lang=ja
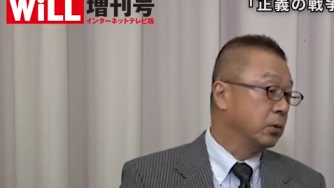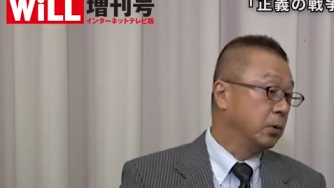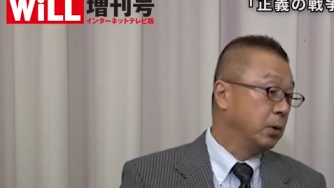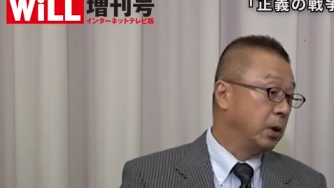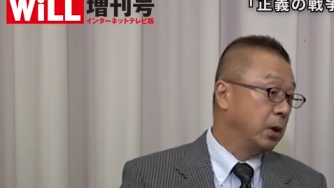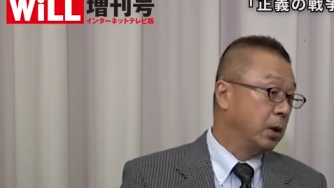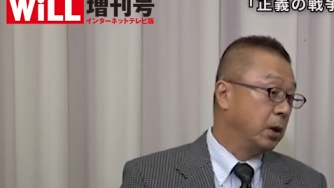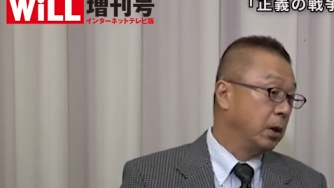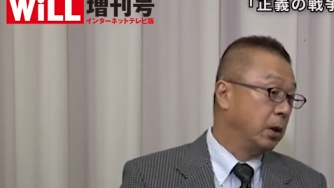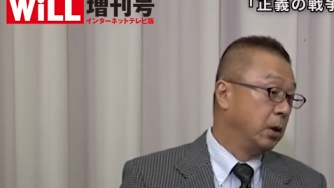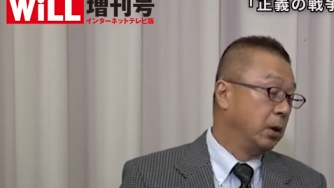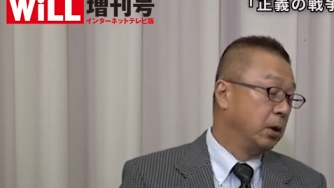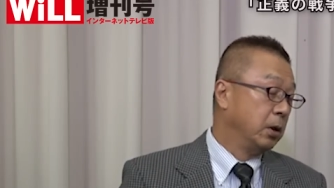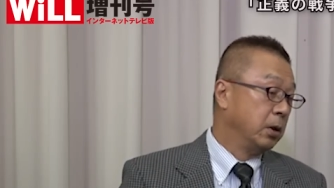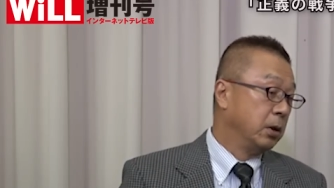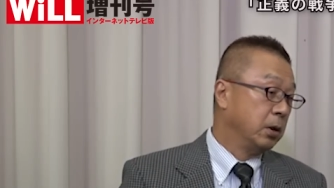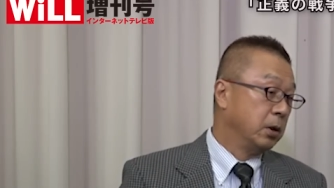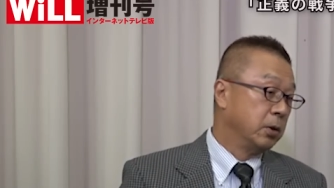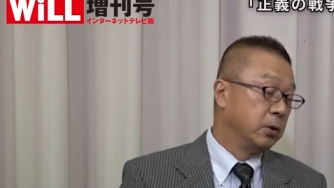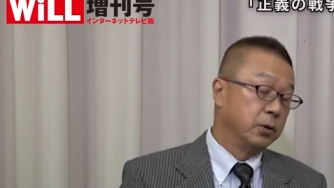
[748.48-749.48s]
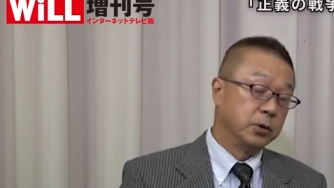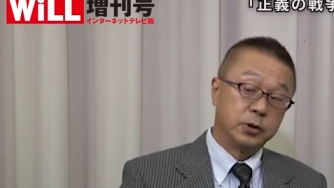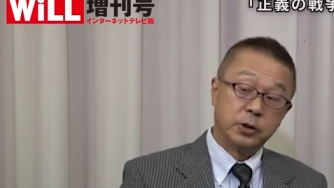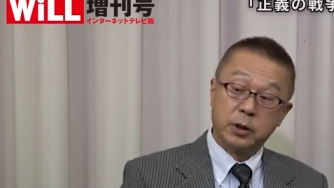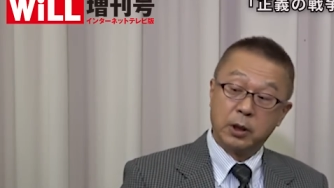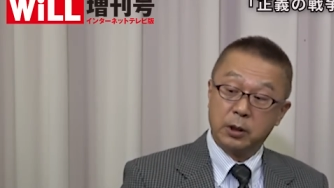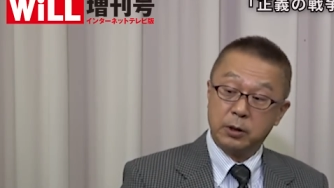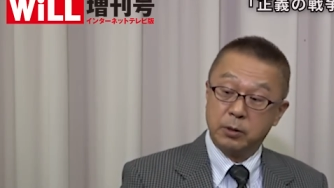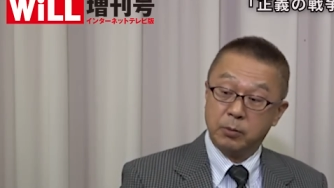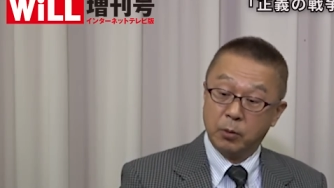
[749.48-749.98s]
コは
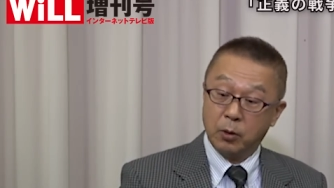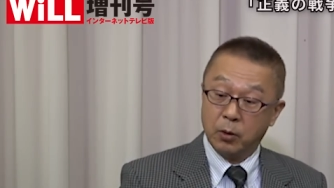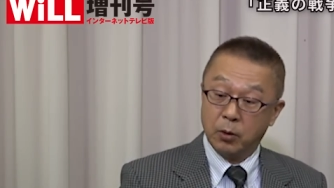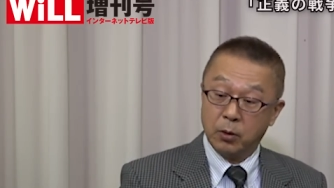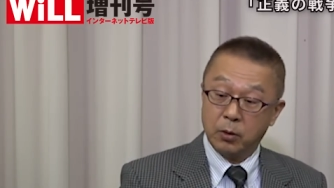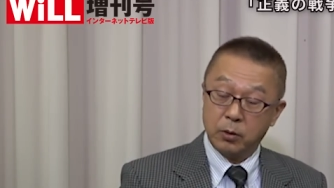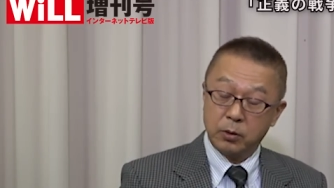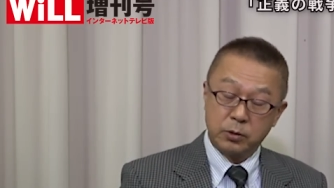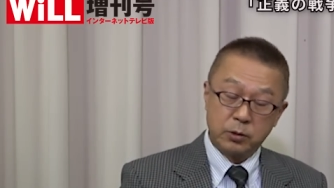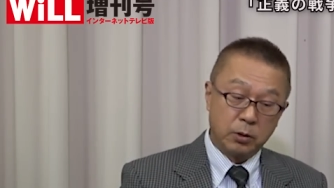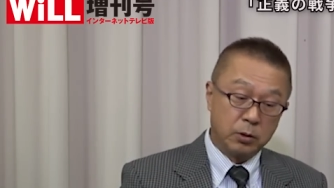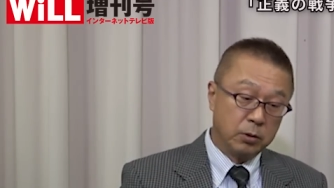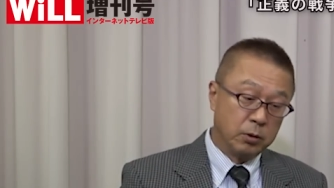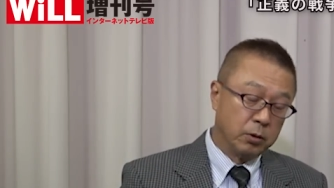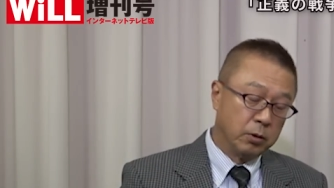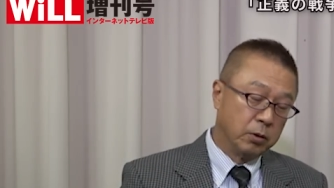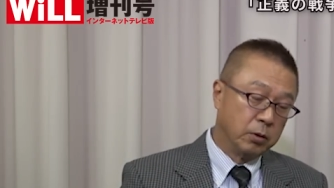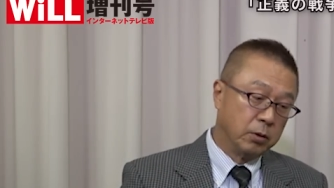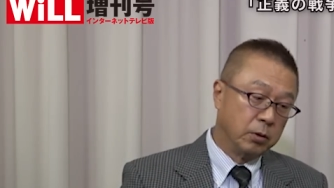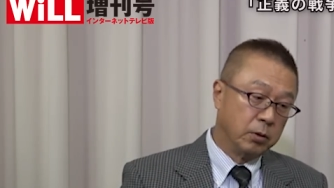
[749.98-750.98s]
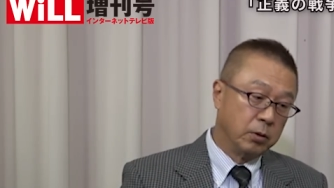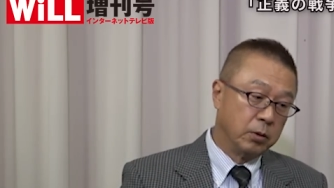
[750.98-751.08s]
ロシアにもその